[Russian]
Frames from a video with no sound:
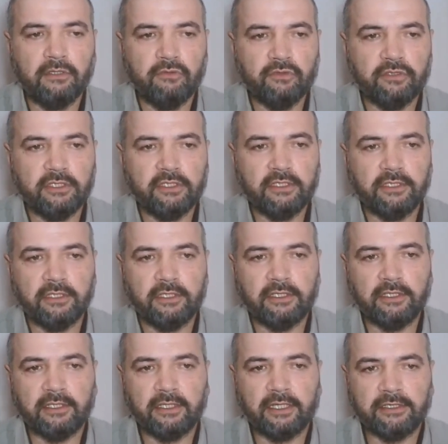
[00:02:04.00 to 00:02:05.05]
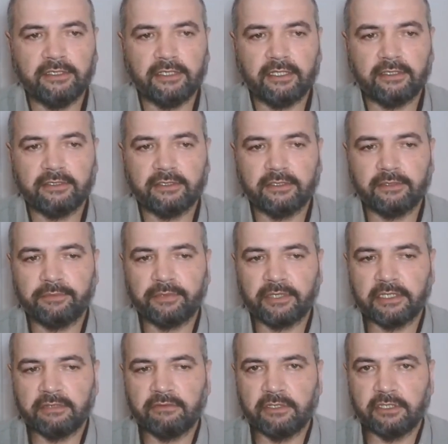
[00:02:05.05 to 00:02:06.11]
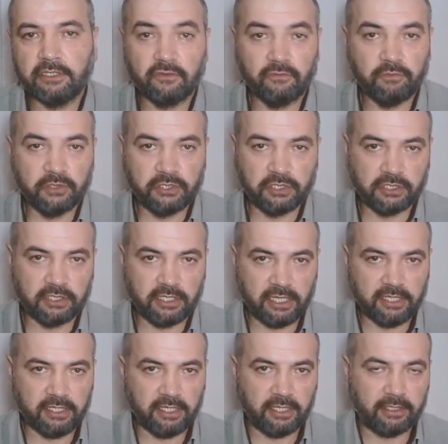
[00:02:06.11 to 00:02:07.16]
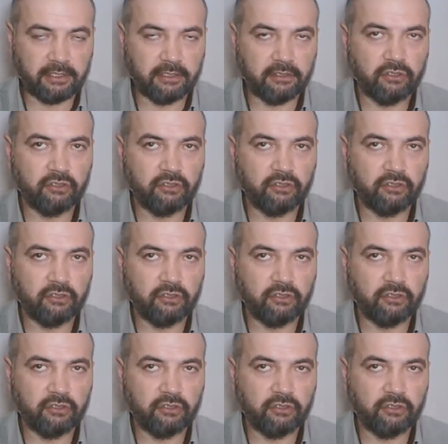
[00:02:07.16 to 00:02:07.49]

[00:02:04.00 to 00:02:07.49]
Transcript: люди а, хотят произвести впечатление,